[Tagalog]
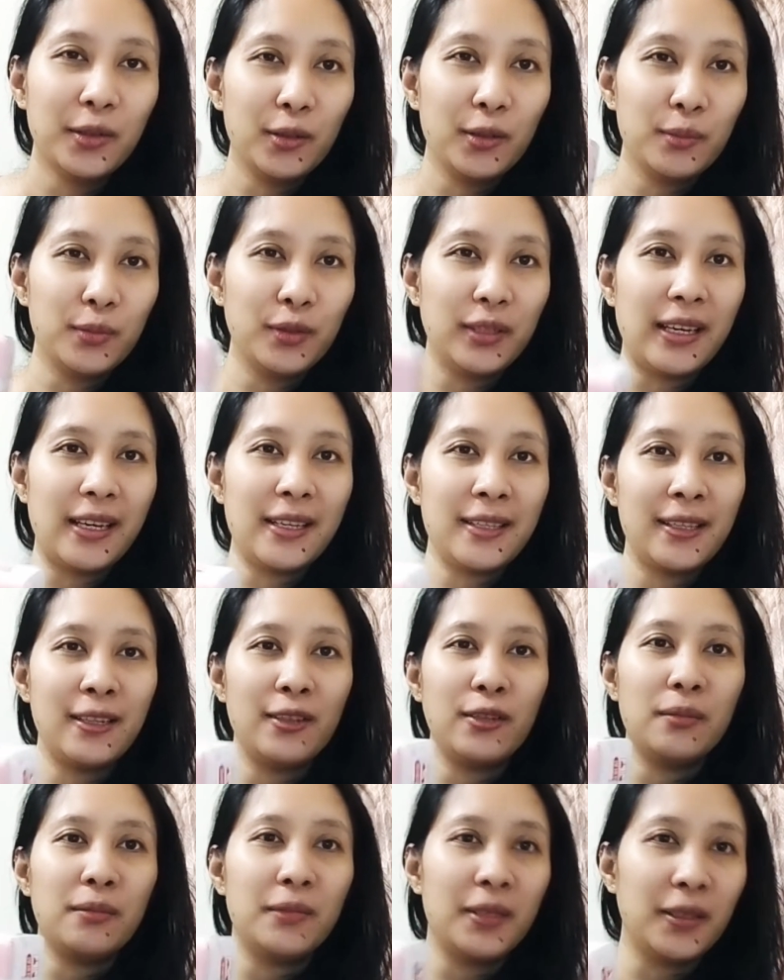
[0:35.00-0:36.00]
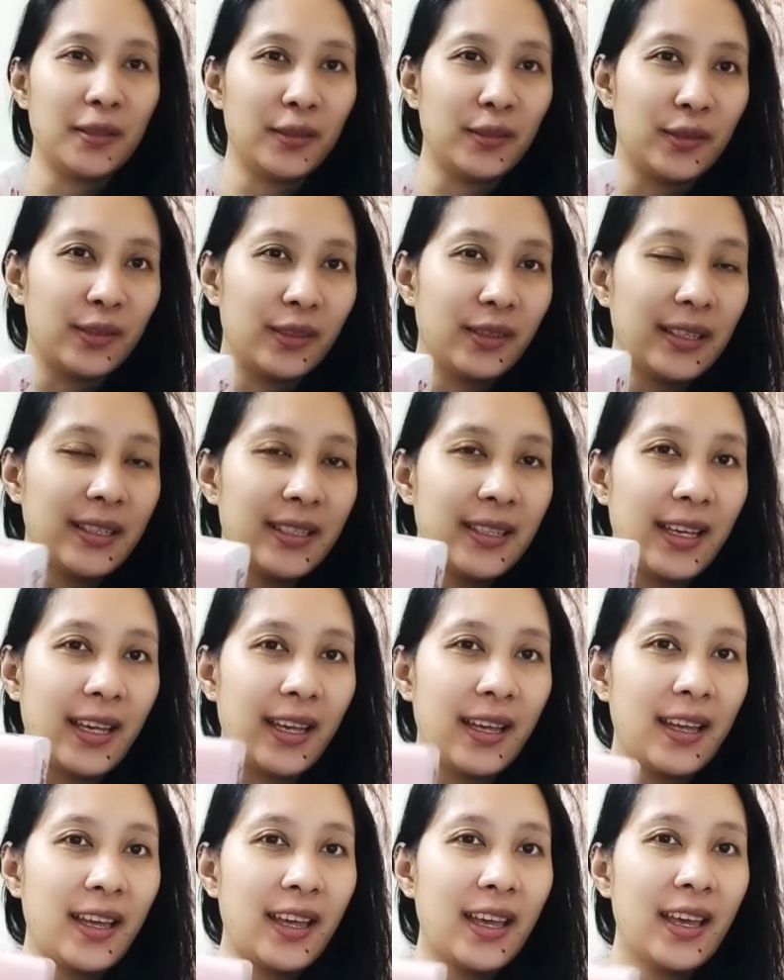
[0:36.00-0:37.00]
gold po nasa loob nito.
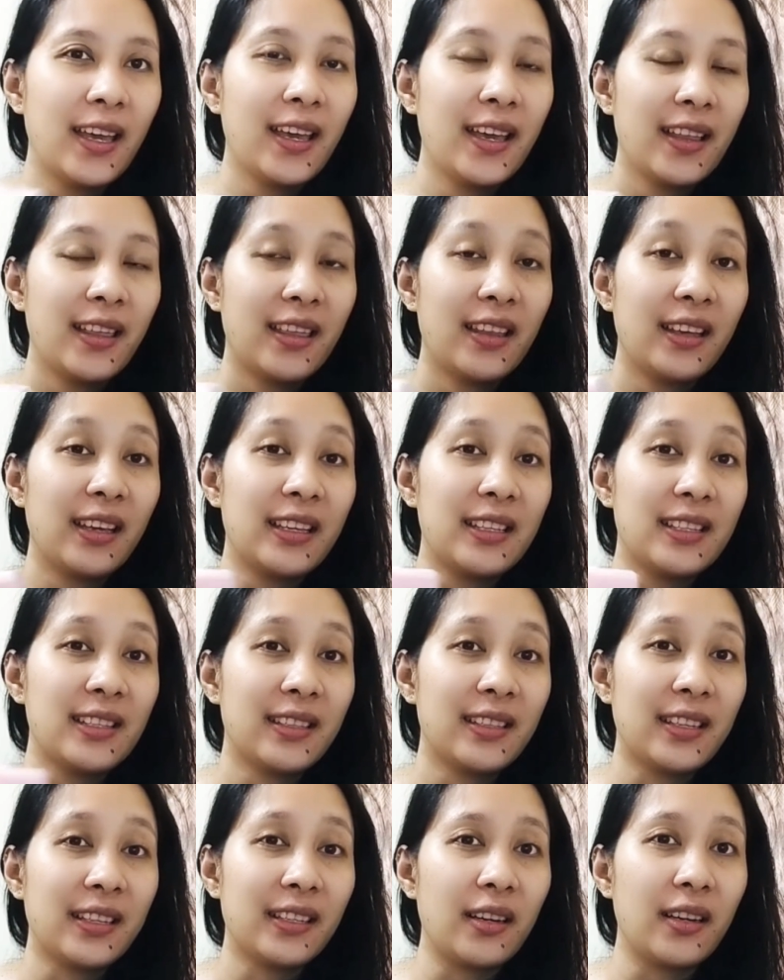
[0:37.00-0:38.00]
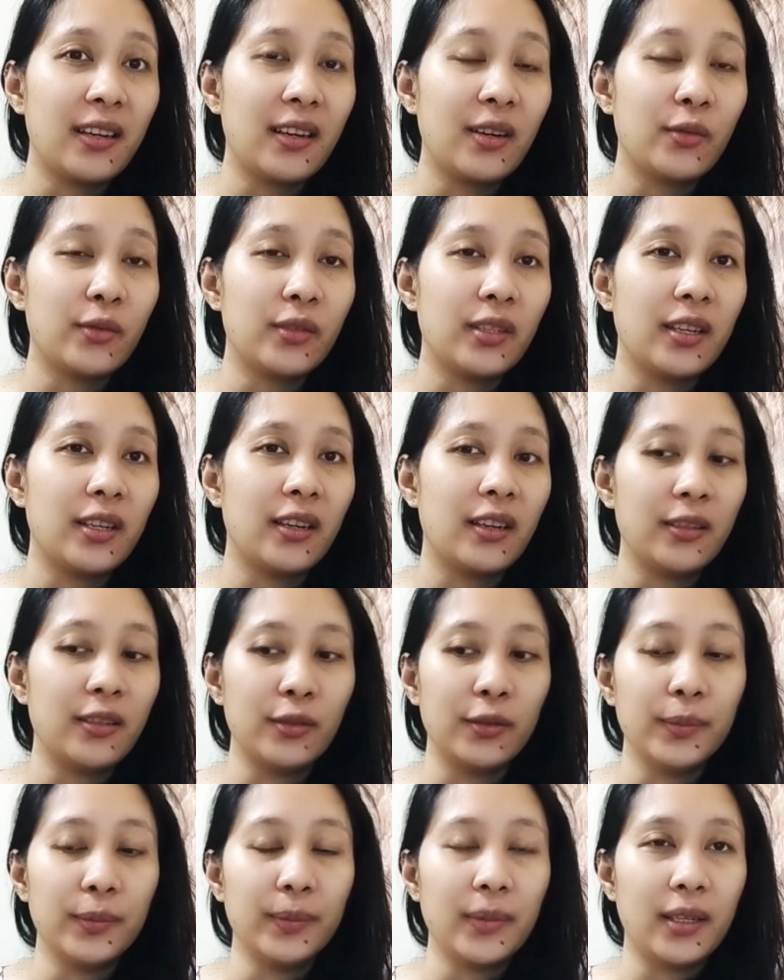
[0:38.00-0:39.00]
Kasi nag-start na ako na
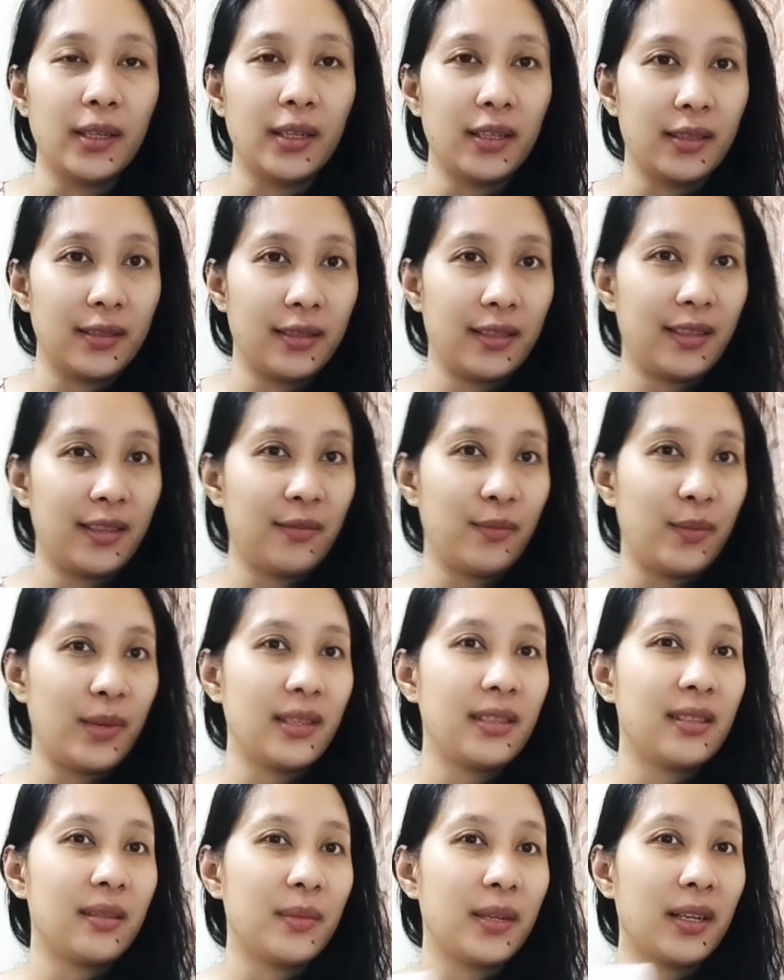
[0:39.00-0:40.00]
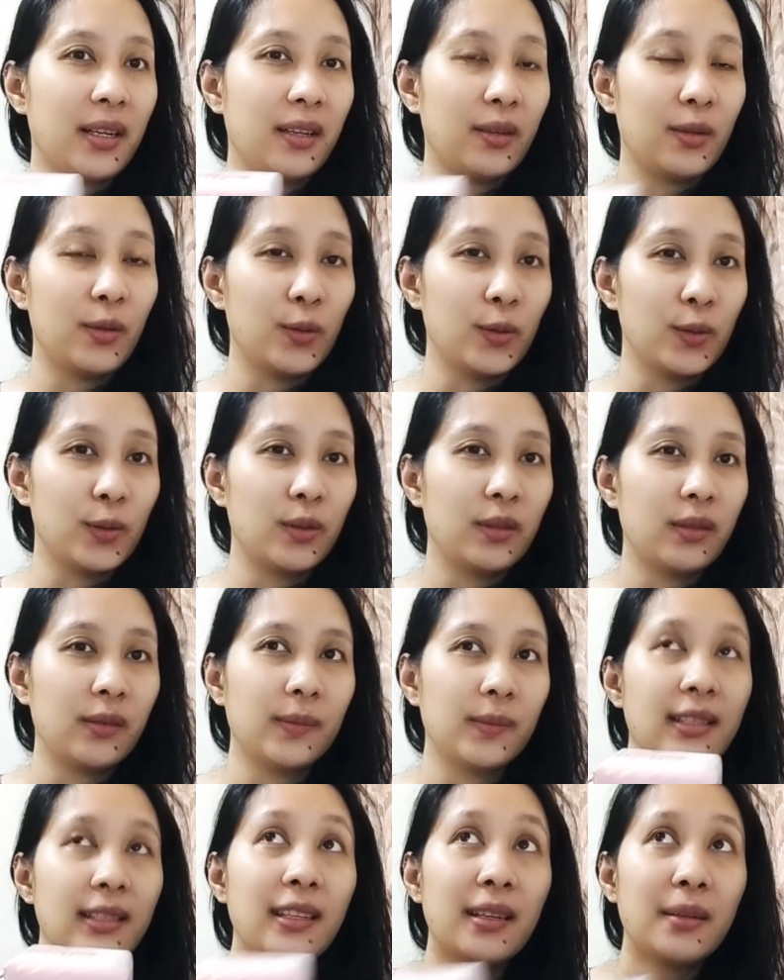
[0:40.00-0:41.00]
ano, mag-invest sa mga gold.
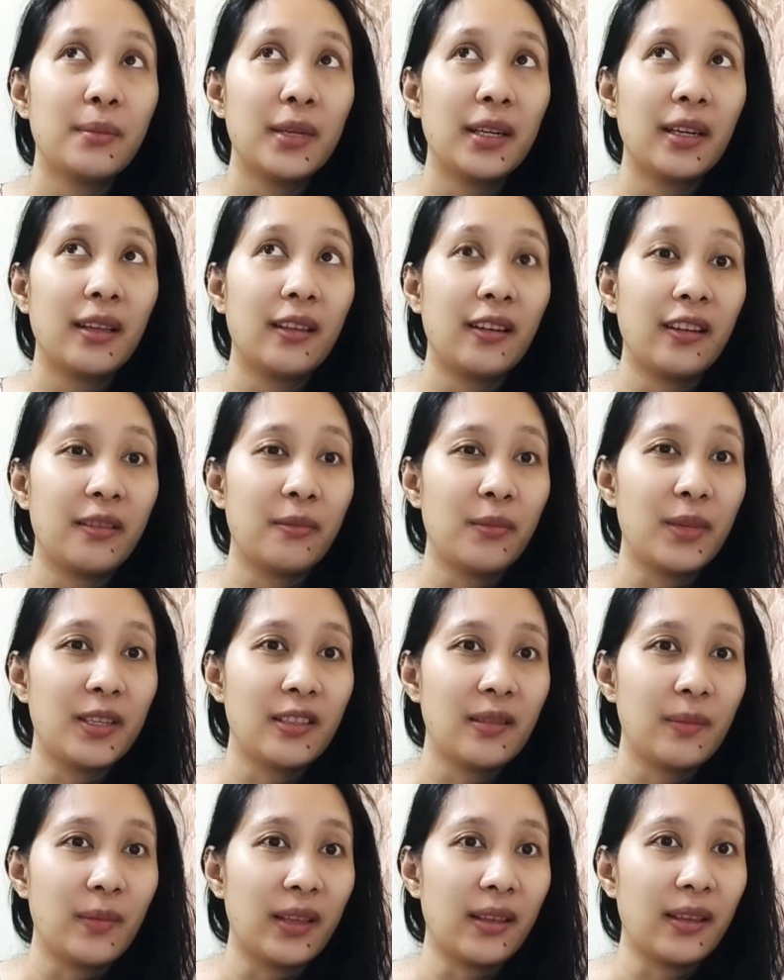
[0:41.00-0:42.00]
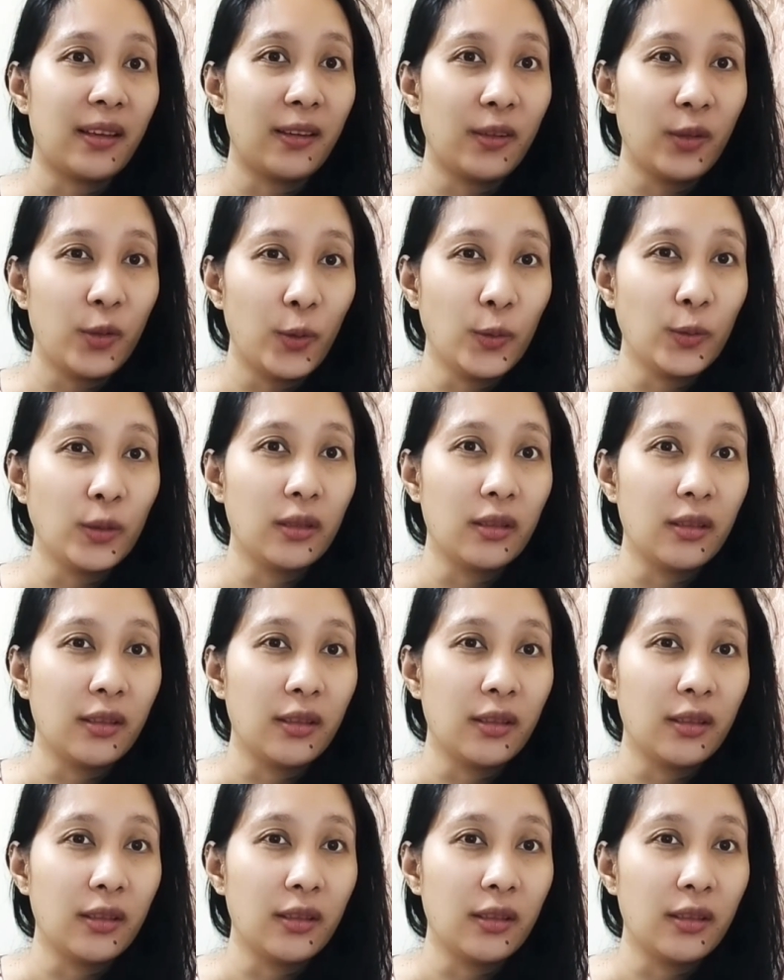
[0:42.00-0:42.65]
Isang magandang investment ang gold.